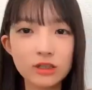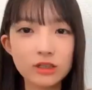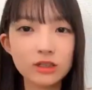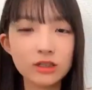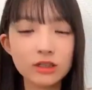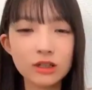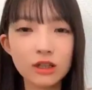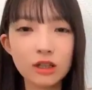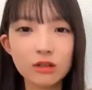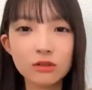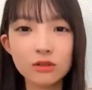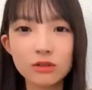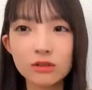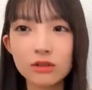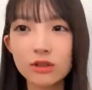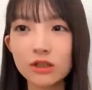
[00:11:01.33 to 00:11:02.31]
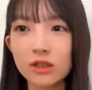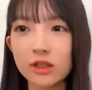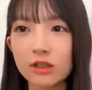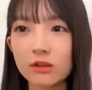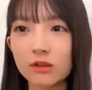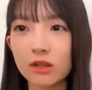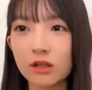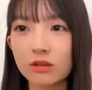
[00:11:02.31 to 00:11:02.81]
は全然花粉症じゃないけ
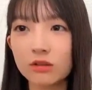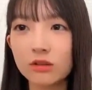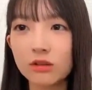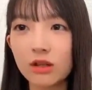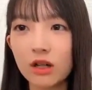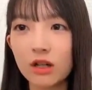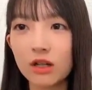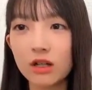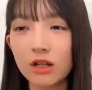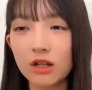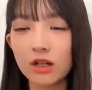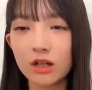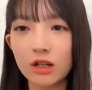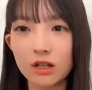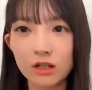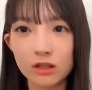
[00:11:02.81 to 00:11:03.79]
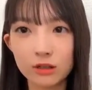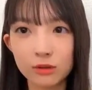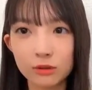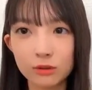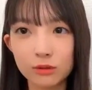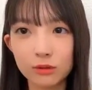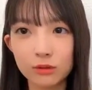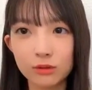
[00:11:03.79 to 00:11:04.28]
ど花粉があ
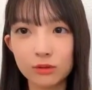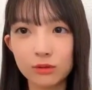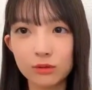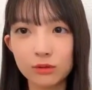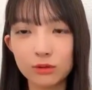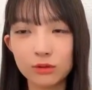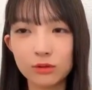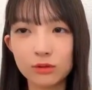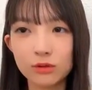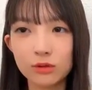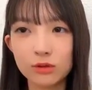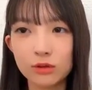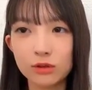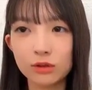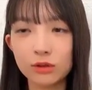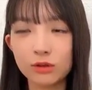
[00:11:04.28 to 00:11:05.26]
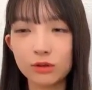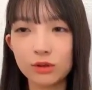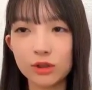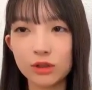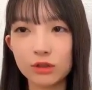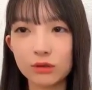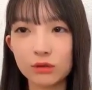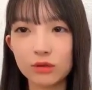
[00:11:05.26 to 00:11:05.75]
のー、すごい
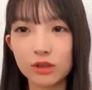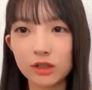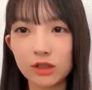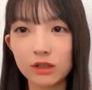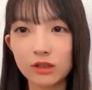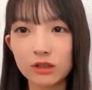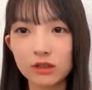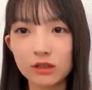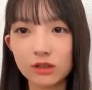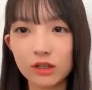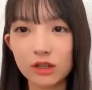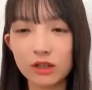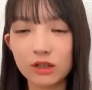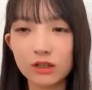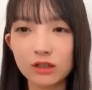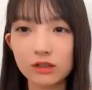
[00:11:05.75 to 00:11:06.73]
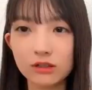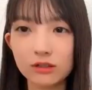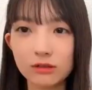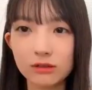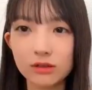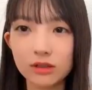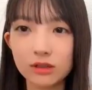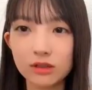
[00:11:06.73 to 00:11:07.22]
人はね大変
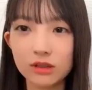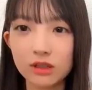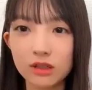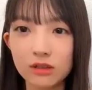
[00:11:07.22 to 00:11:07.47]
そうですね